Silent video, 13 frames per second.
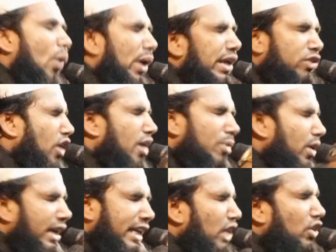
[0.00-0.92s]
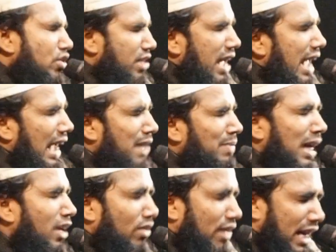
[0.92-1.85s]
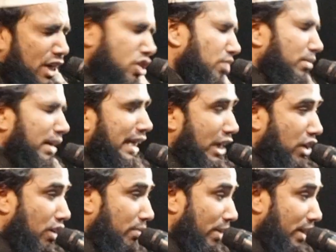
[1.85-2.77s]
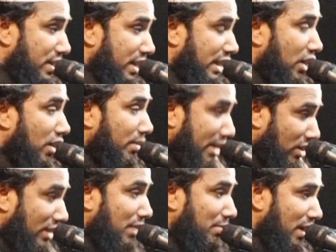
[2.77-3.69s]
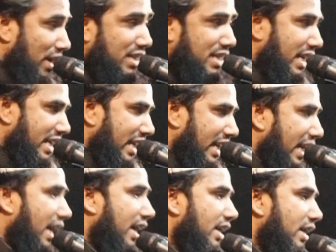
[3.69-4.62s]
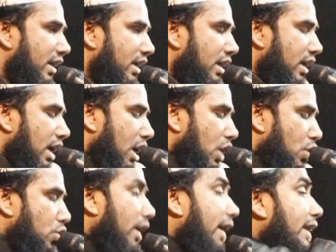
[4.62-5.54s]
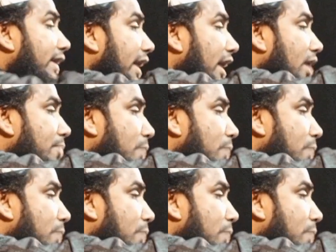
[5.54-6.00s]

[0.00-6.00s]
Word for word: ওই কবর কিন্তু জায়গা ভালো না সবাইকে কবরে যেতে হবে কথা বলেন ঠিক কিনা ছয় দিন